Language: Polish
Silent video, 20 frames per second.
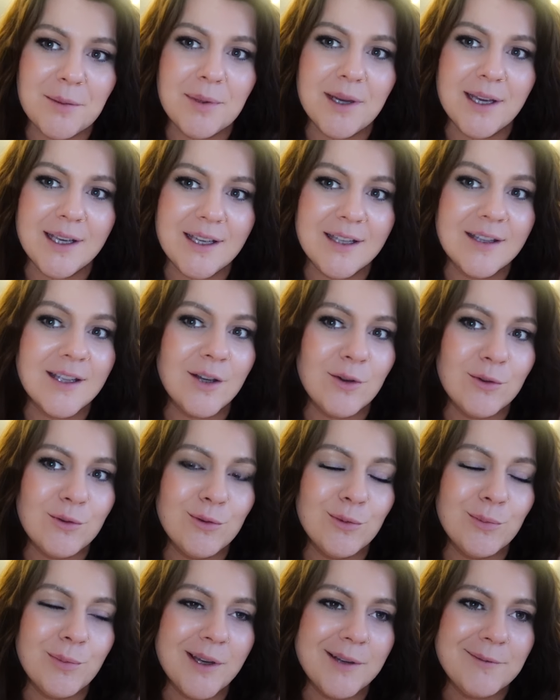bajki na
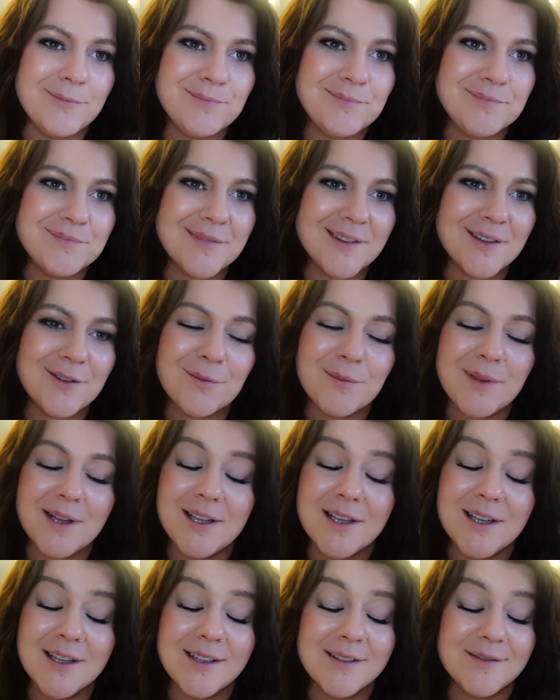YouTubie
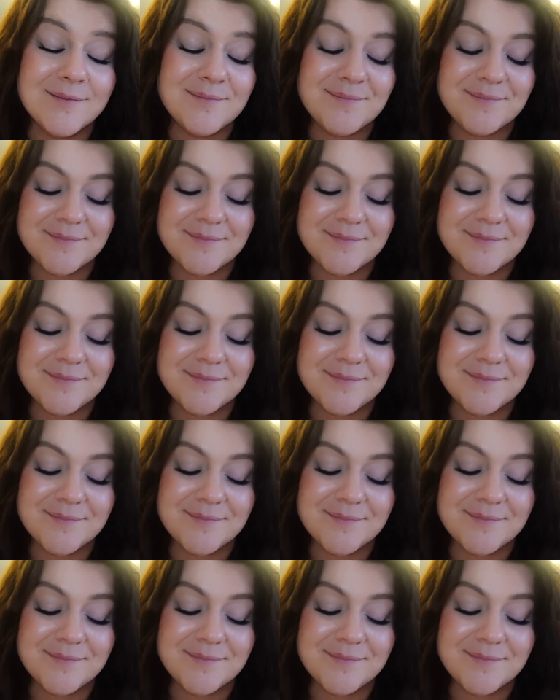normalnie